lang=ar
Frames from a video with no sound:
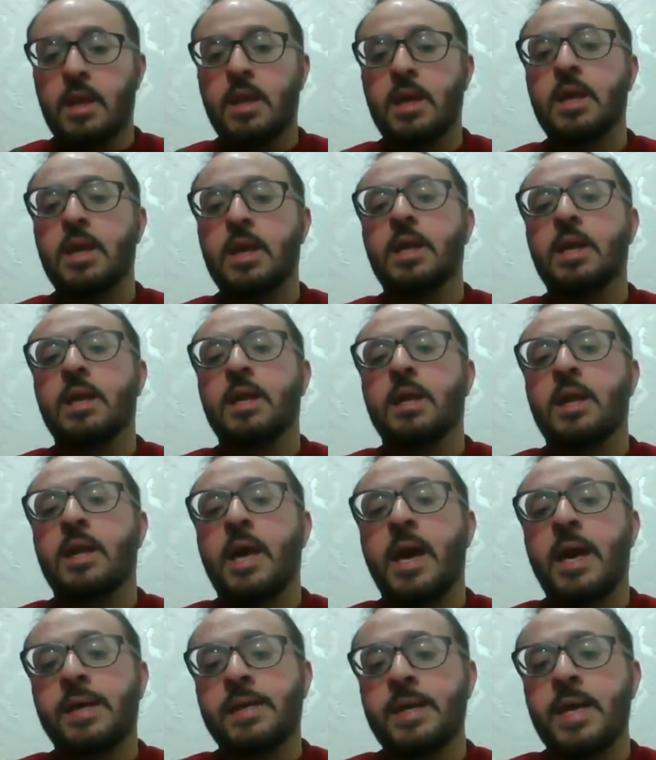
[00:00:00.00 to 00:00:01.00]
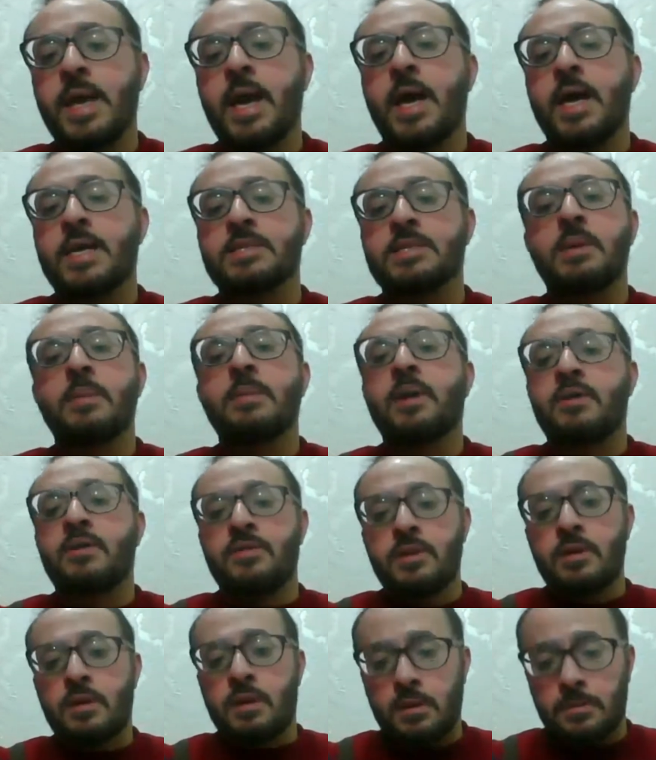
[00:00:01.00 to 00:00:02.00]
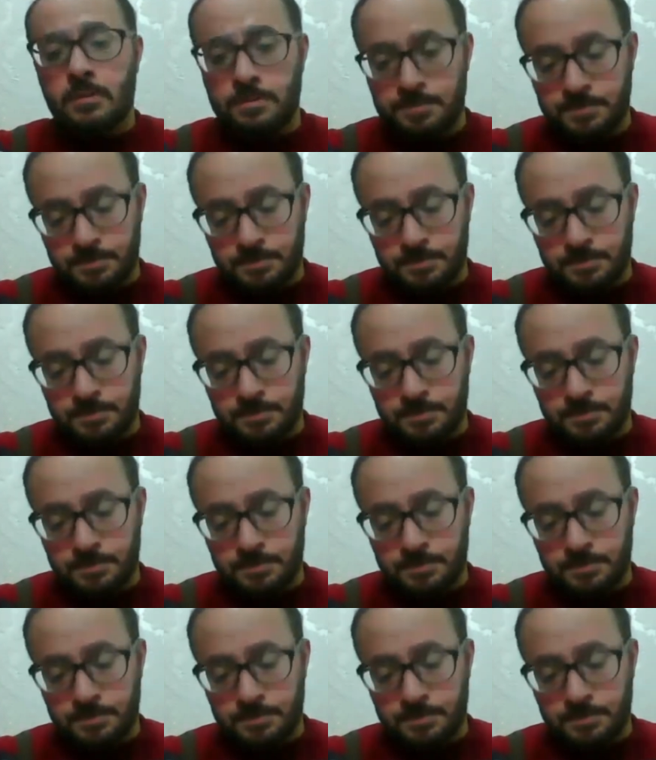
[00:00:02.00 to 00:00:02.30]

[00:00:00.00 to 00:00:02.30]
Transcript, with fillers: الحقيقة أسباب كثيرة